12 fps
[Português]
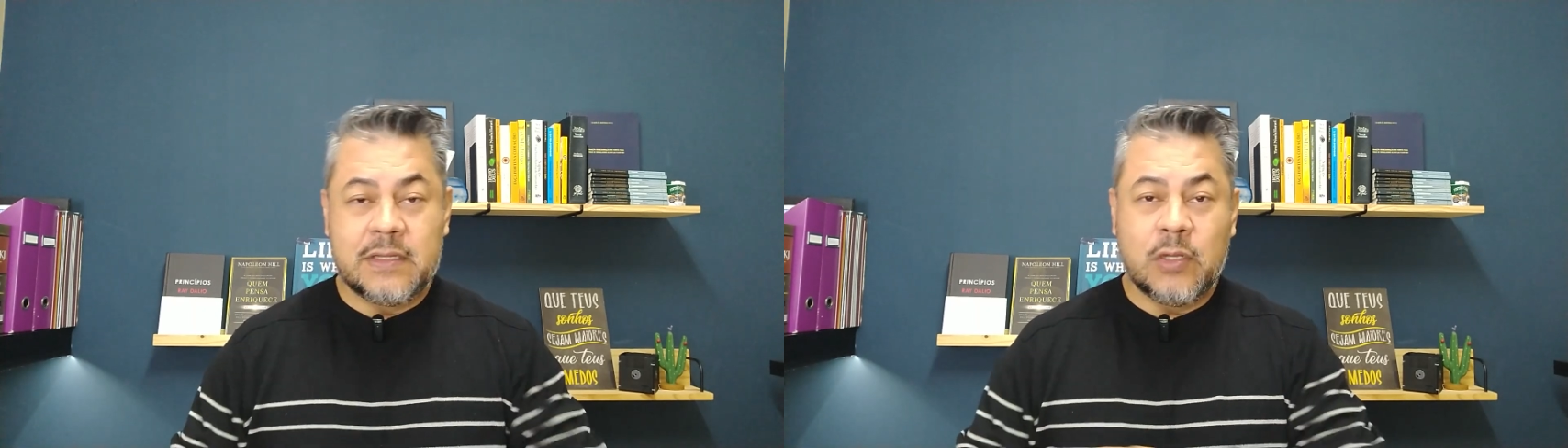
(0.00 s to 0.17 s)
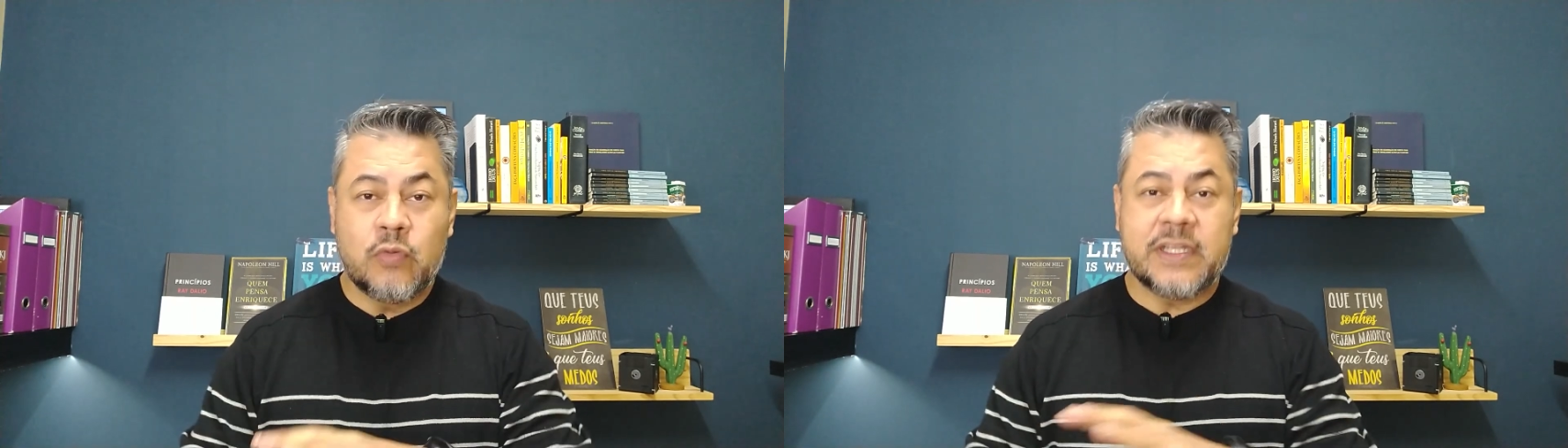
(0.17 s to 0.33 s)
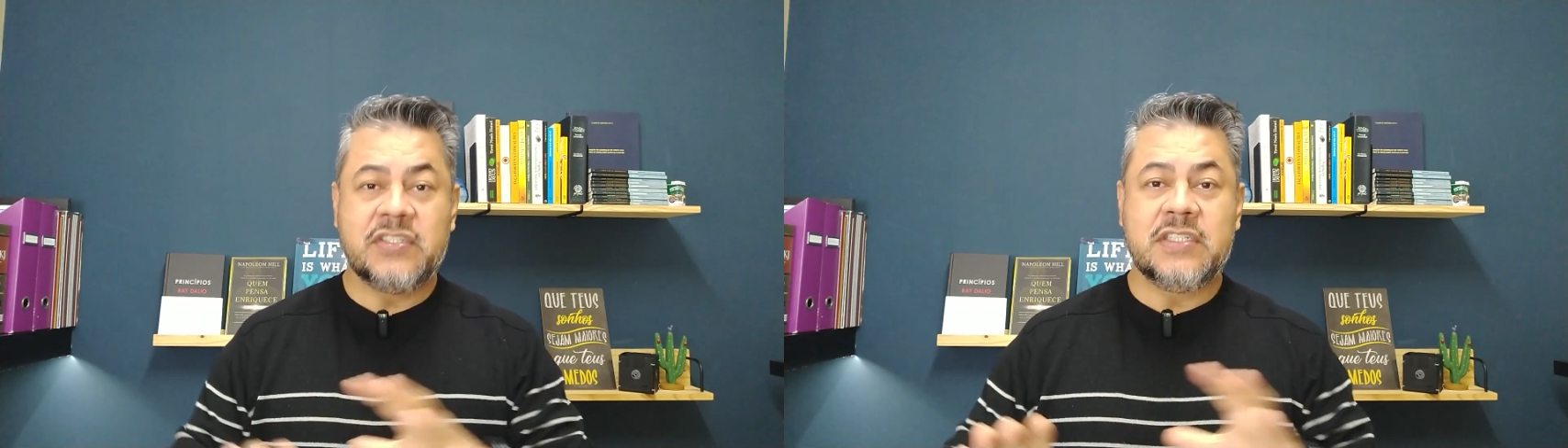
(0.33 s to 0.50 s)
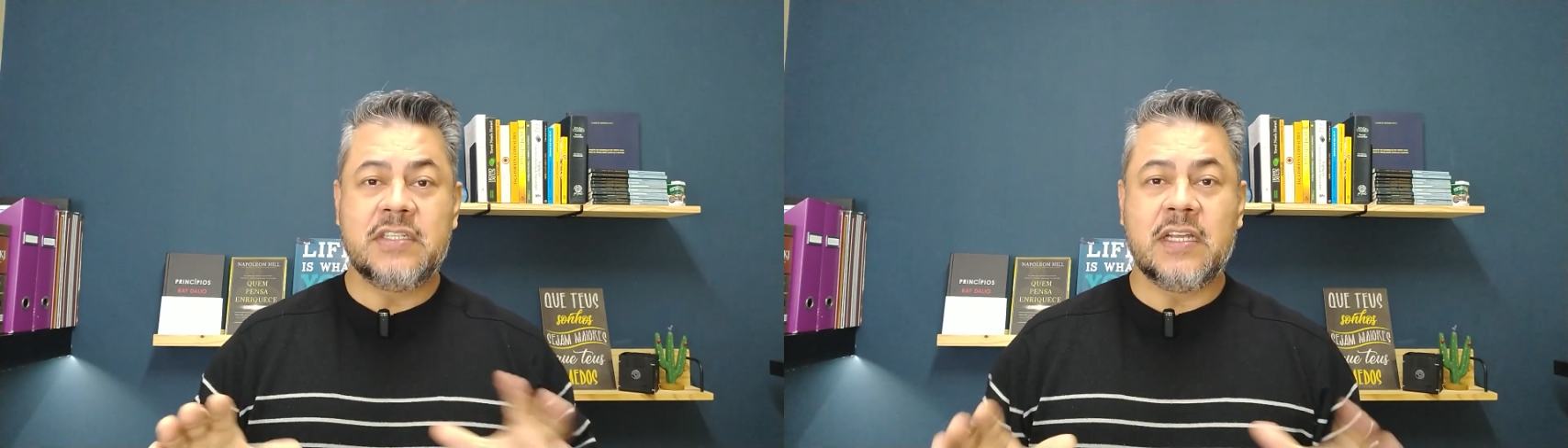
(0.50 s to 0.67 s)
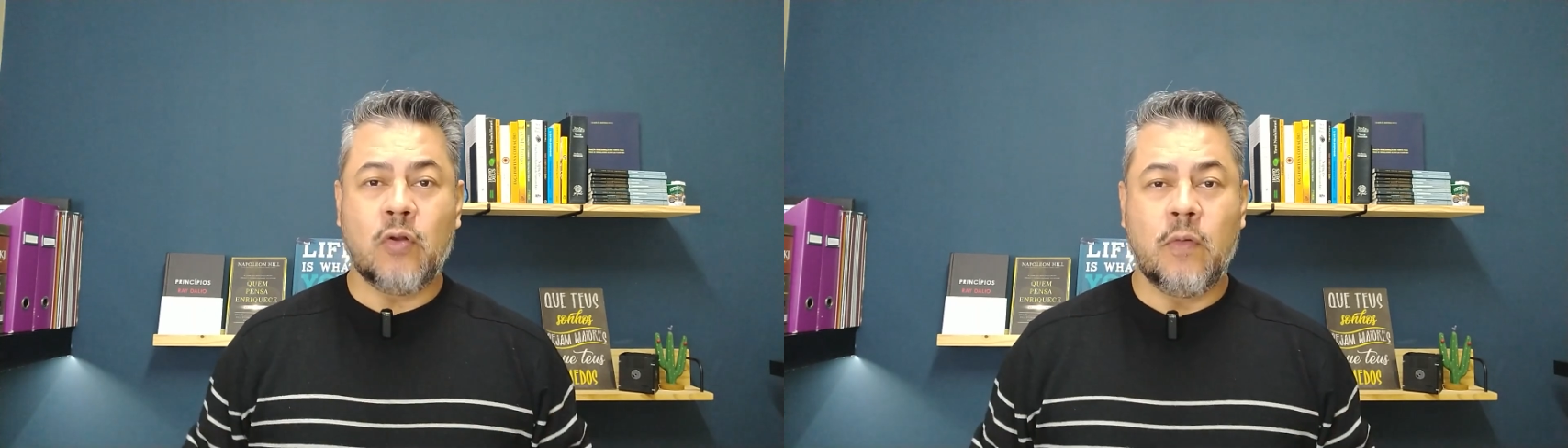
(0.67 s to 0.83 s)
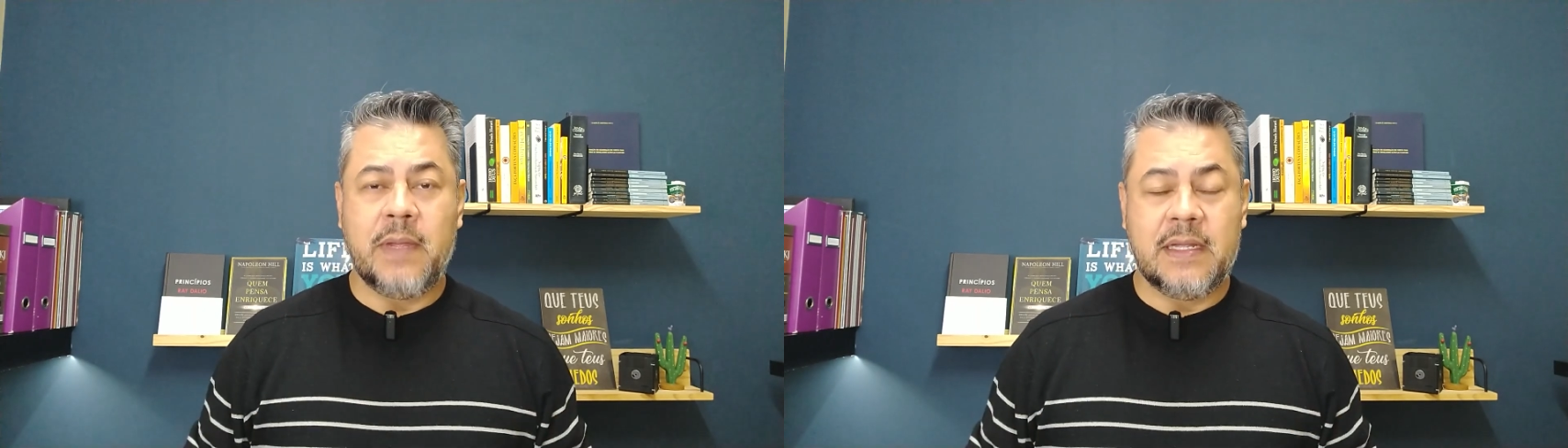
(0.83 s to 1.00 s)
Então, o que a gente
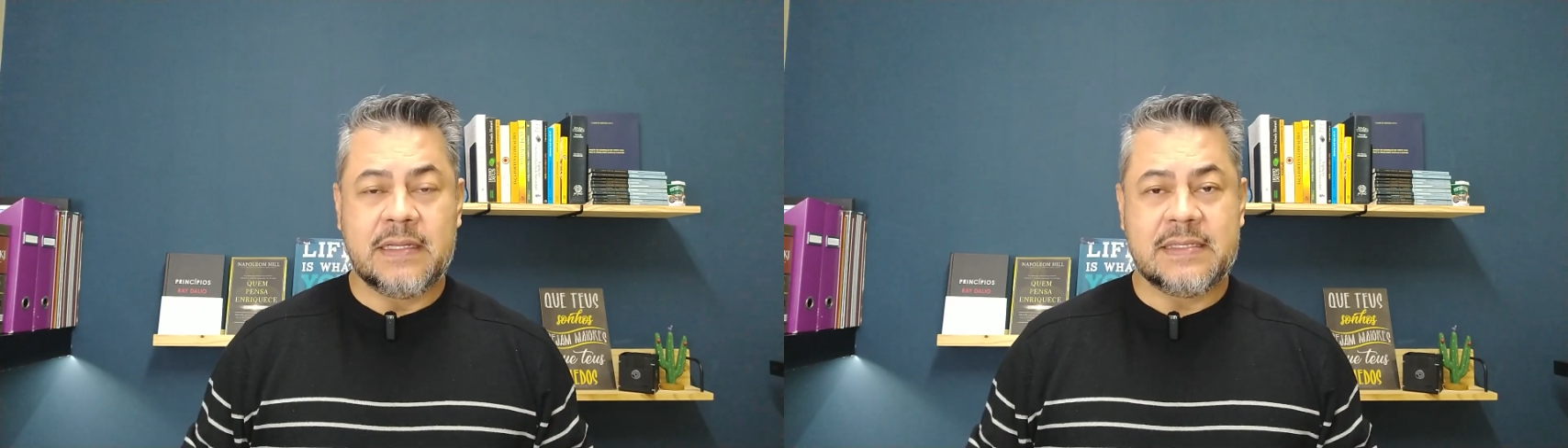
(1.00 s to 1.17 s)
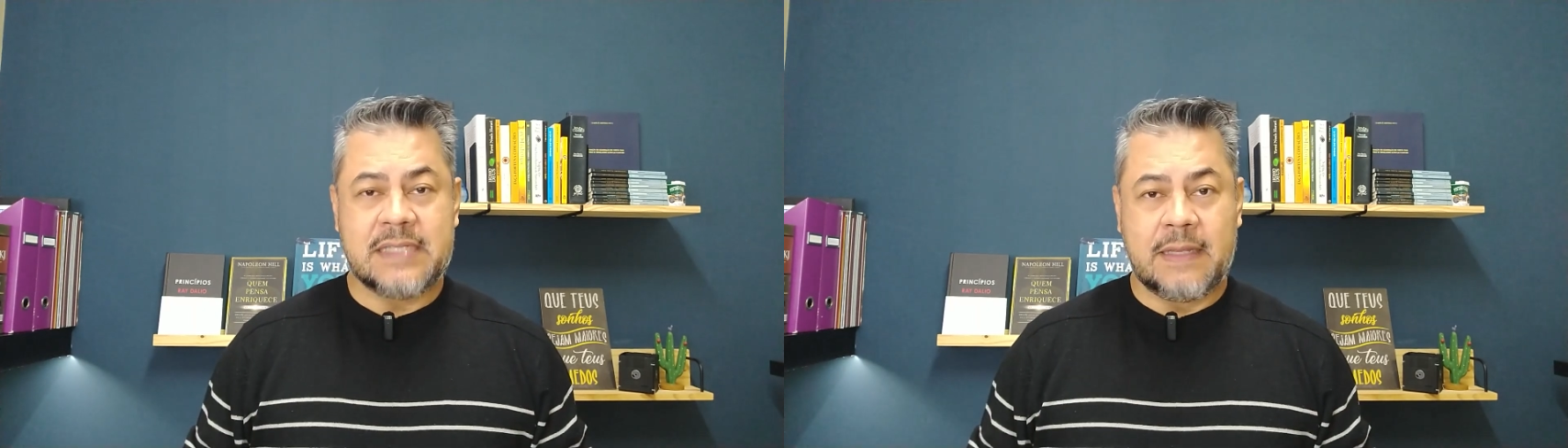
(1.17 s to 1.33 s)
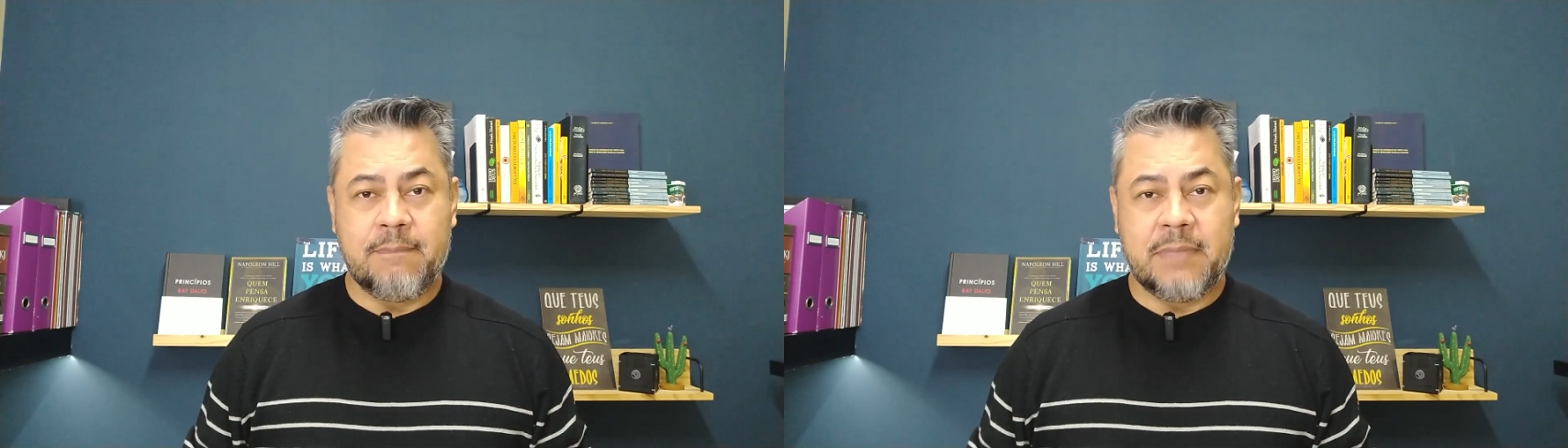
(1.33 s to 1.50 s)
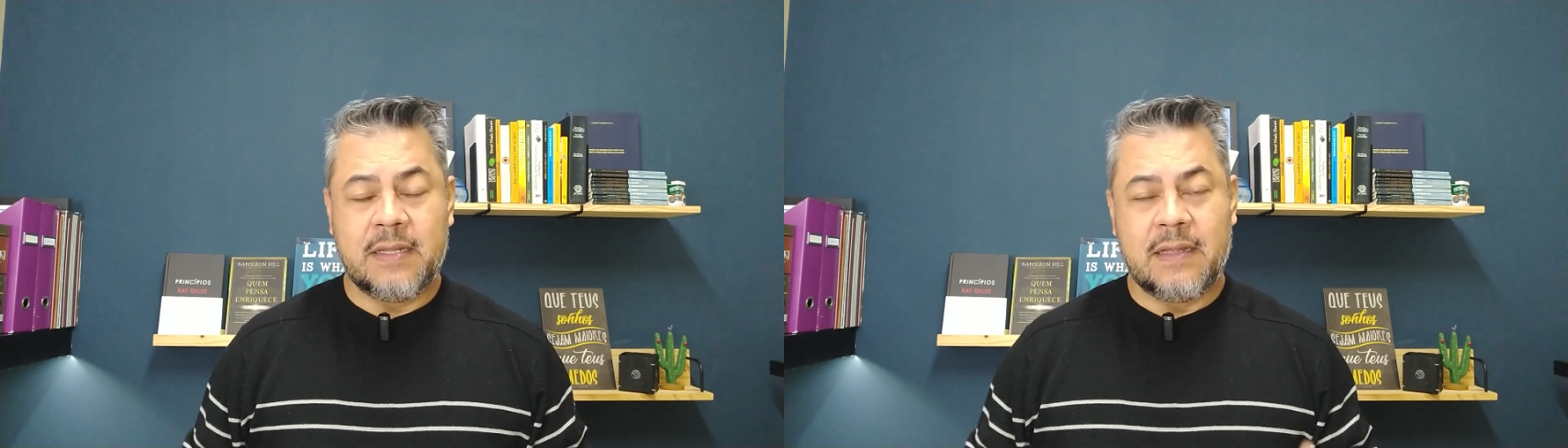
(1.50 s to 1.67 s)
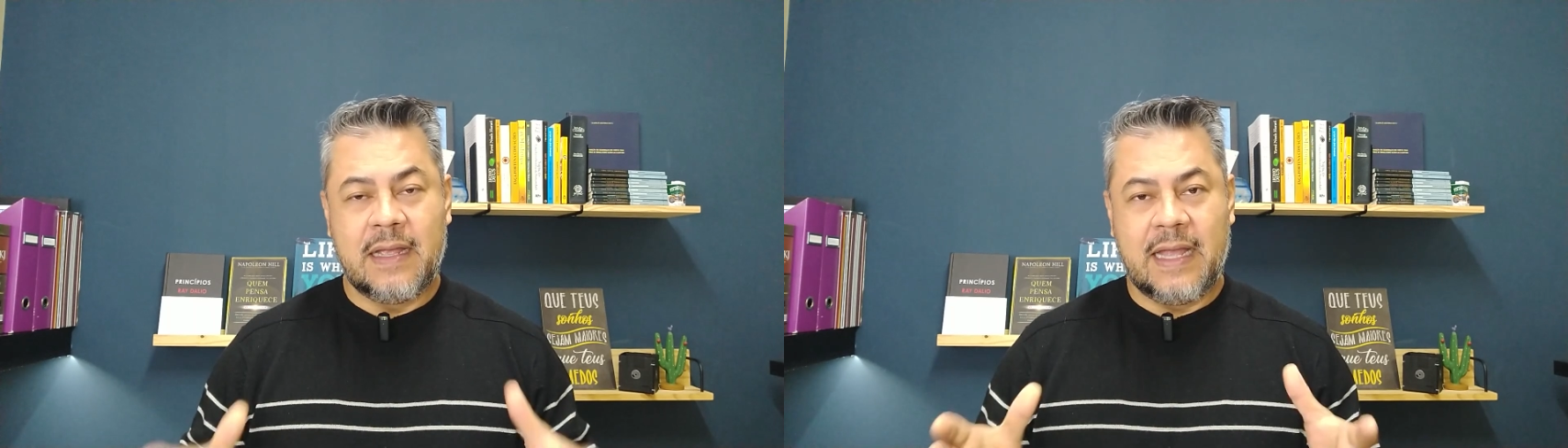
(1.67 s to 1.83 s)
recomenda sempre